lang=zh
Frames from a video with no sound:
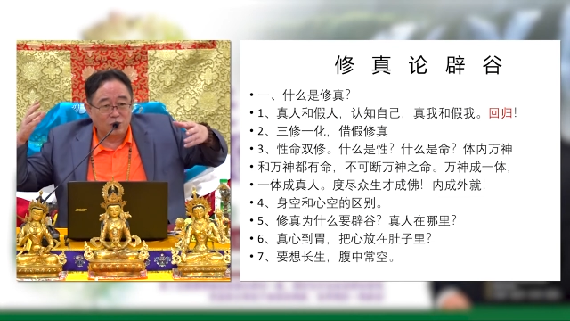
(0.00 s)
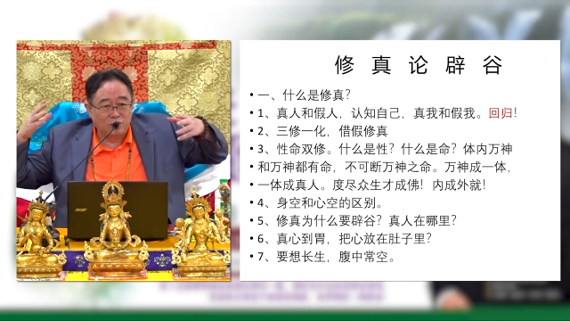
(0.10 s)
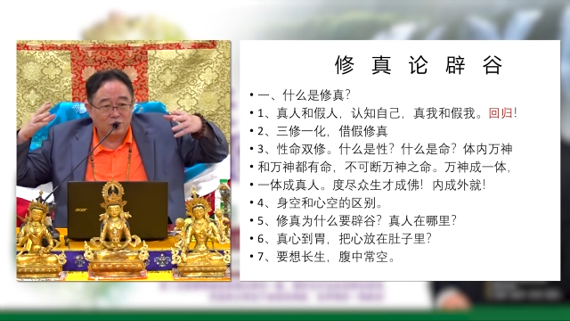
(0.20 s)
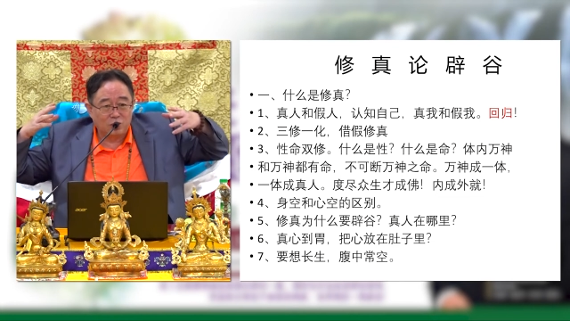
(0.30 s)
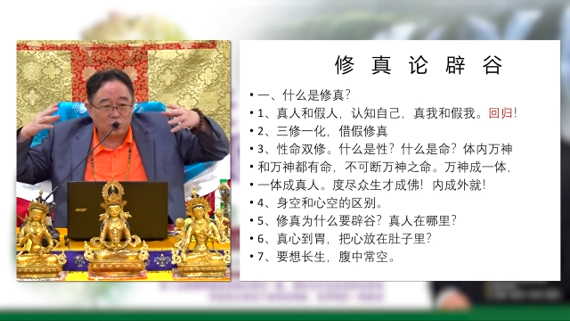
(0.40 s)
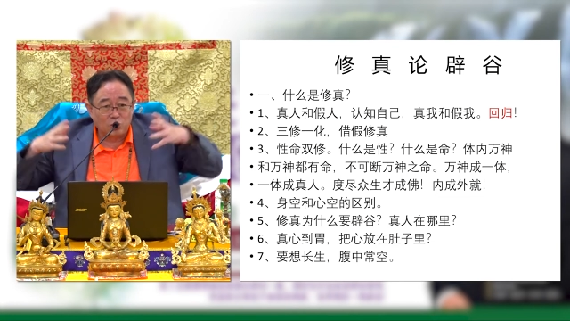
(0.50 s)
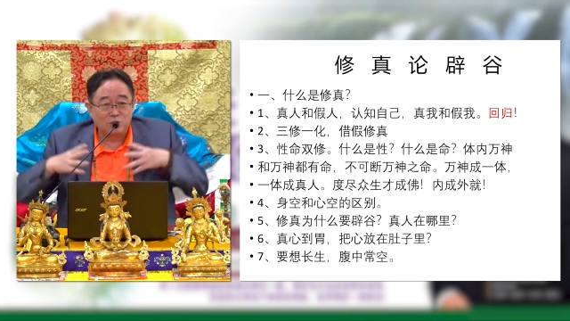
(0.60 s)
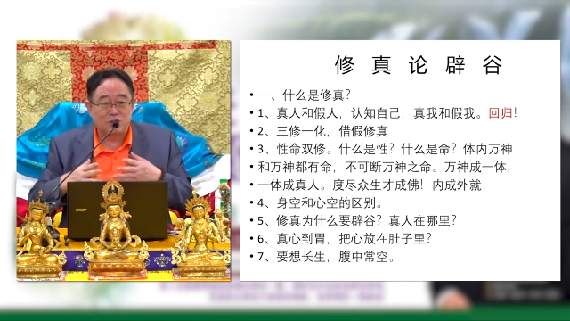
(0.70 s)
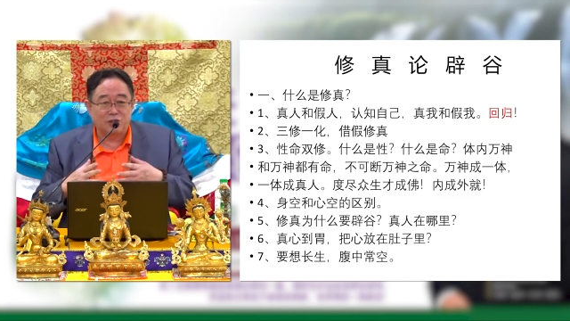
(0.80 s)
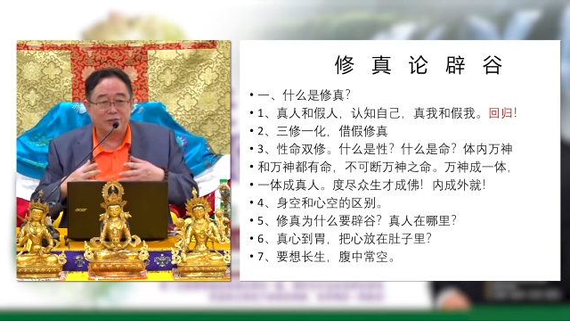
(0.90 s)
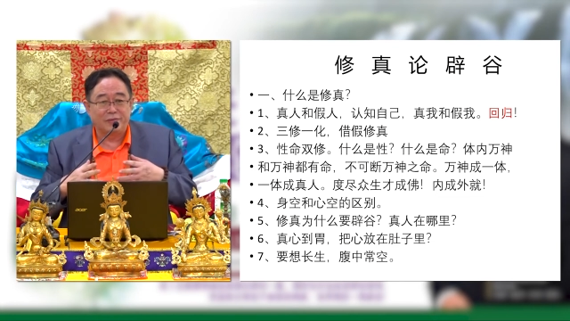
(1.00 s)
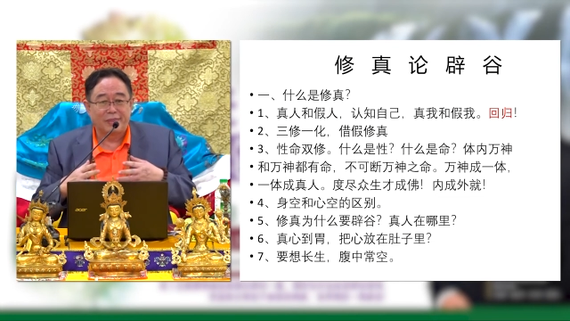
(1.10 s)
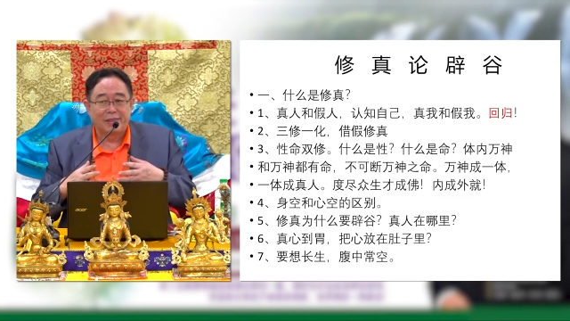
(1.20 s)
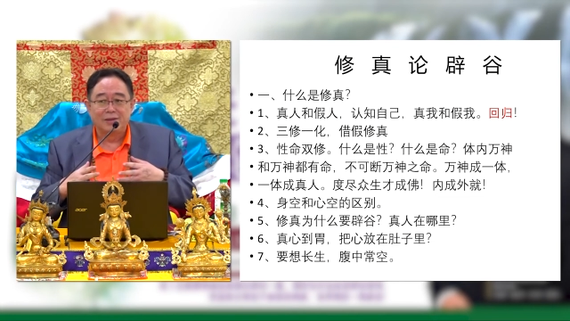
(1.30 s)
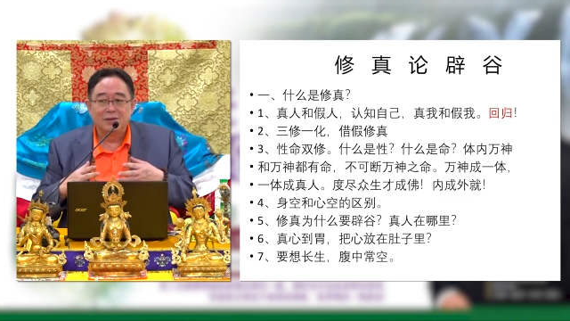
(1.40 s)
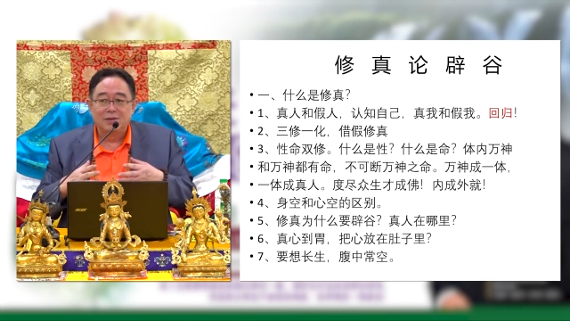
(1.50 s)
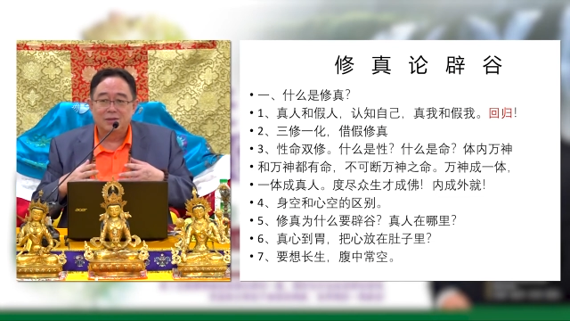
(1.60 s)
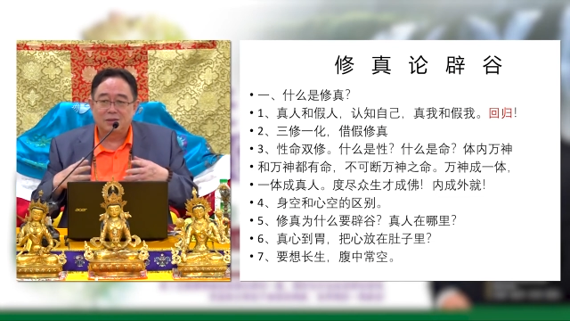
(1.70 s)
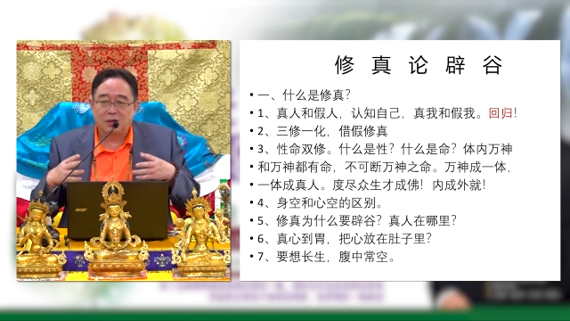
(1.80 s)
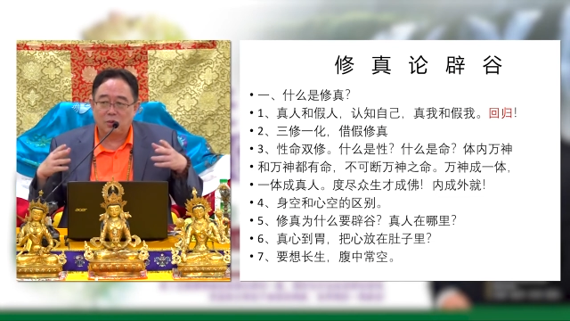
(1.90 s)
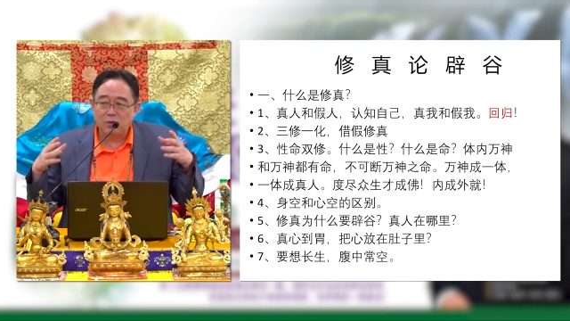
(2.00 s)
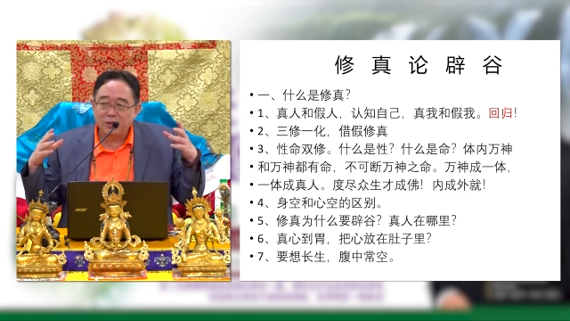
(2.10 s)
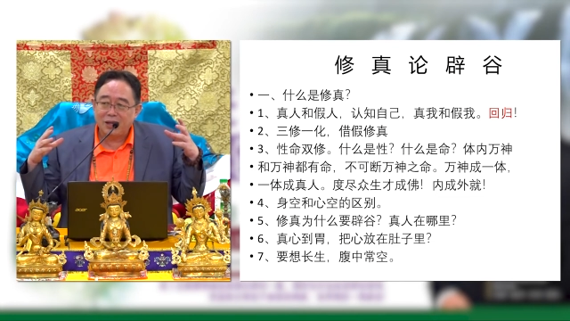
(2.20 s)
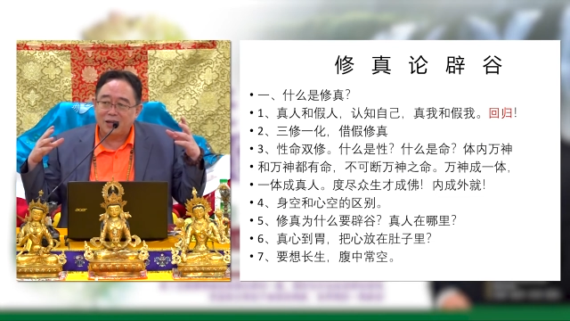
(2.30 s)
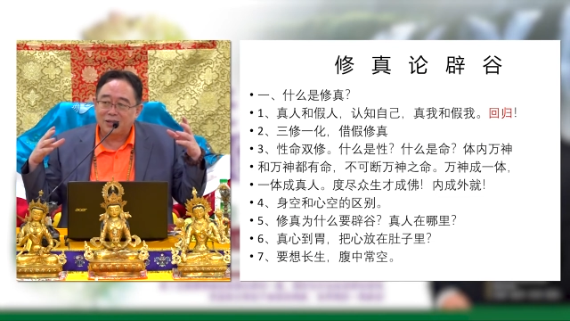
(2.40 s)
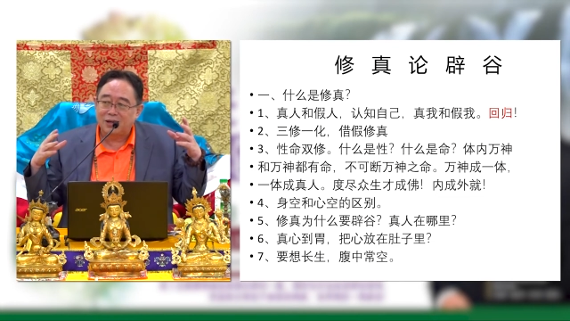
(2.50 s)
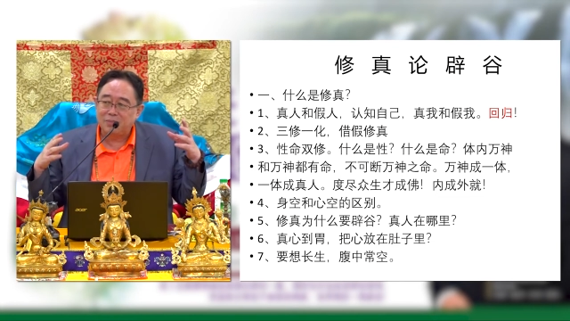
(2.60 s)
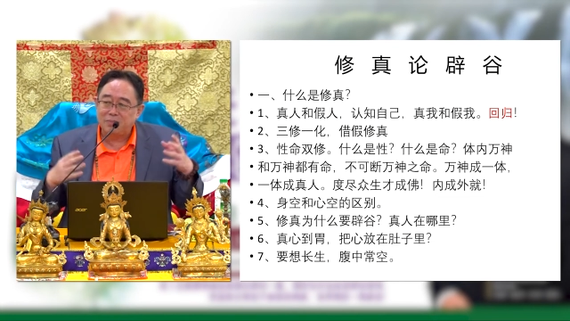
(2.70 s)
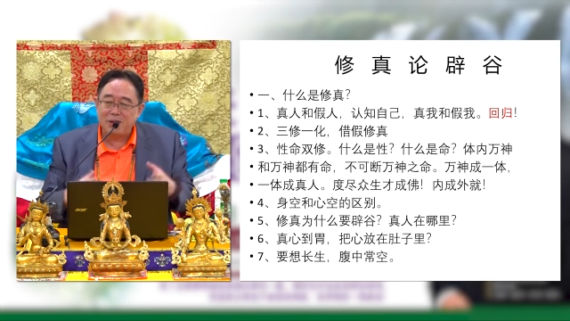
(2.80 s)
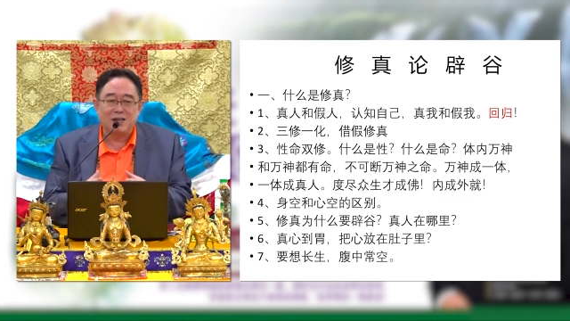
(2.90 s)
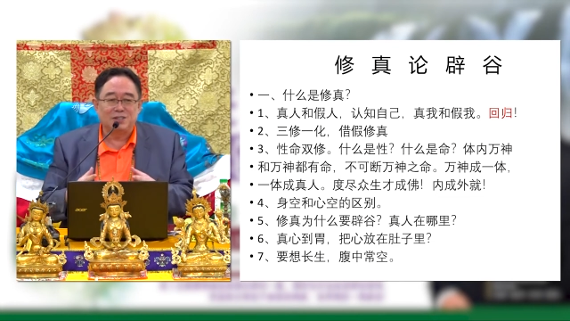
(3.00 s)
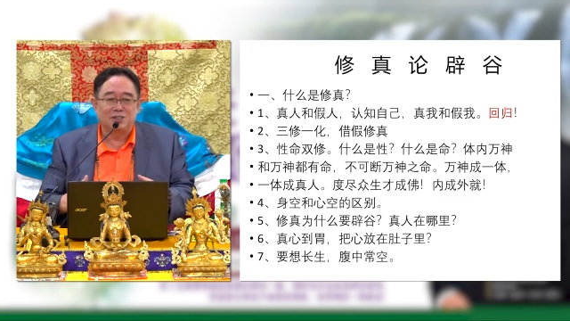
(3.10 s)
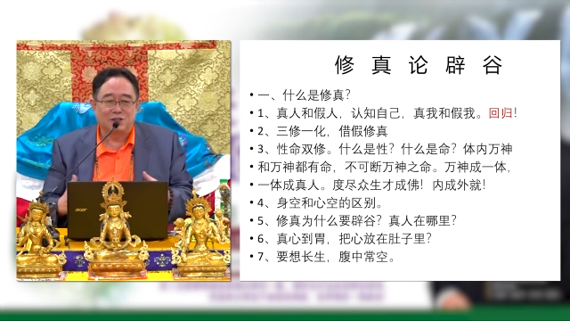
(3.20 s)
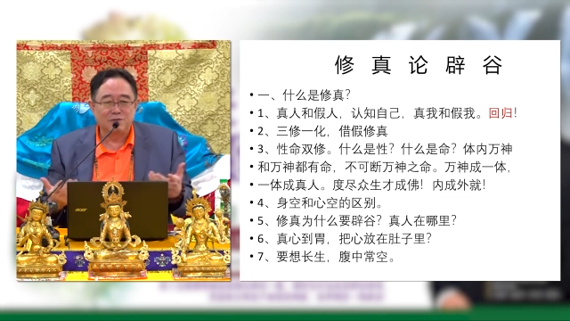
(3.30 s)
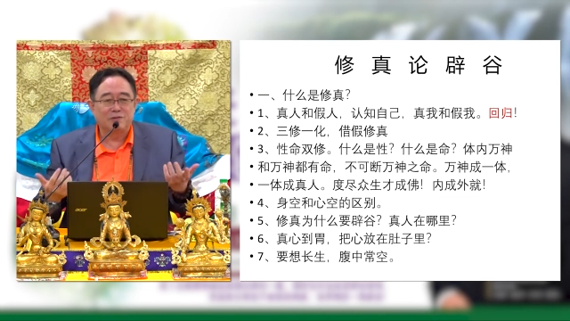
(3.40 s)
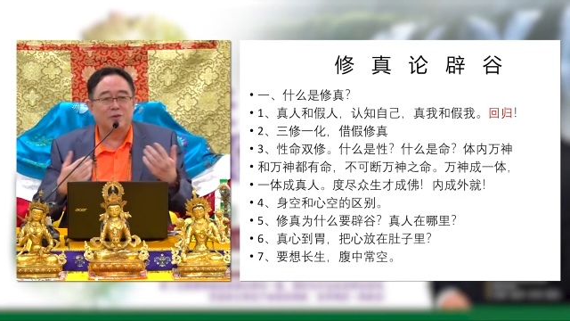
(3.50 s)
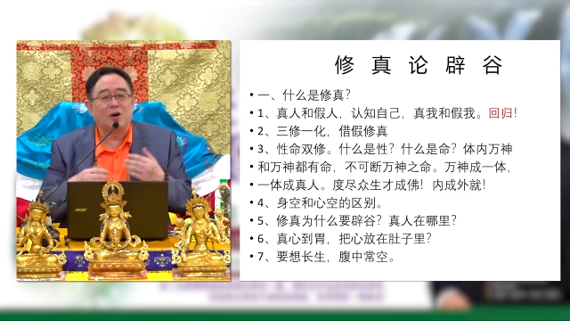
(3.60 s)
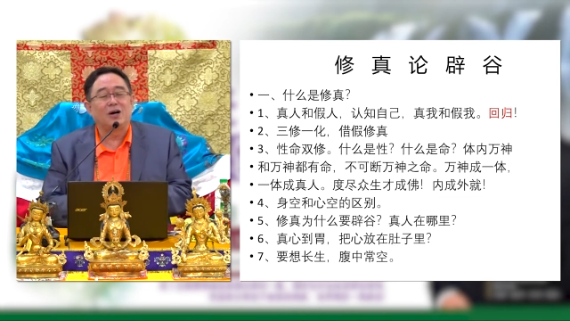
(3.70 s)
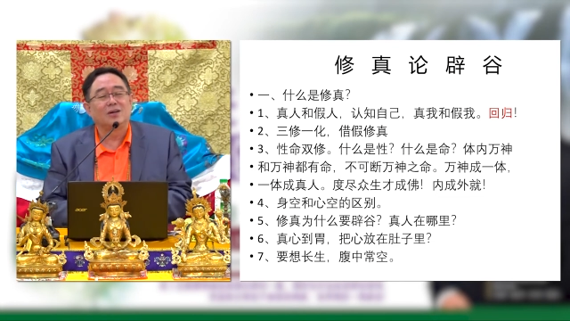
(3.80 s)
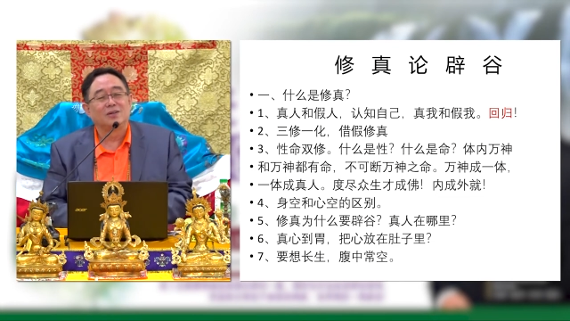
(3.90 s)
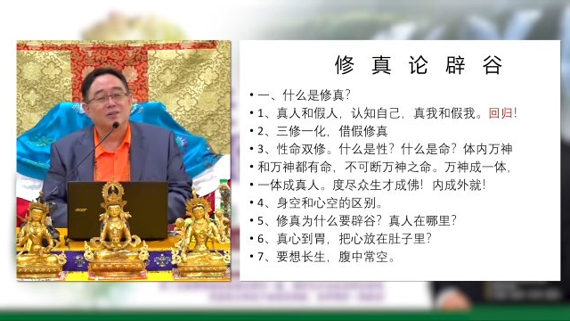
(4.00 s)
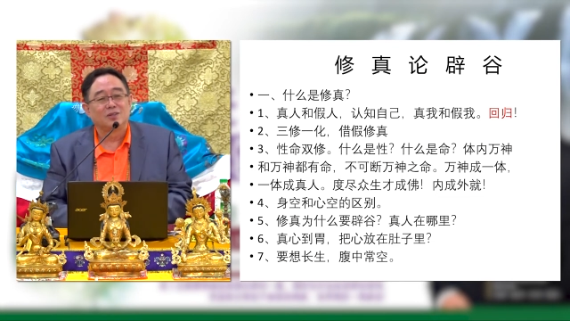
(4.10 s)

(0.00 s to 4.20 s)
有的众生都让他变成佛，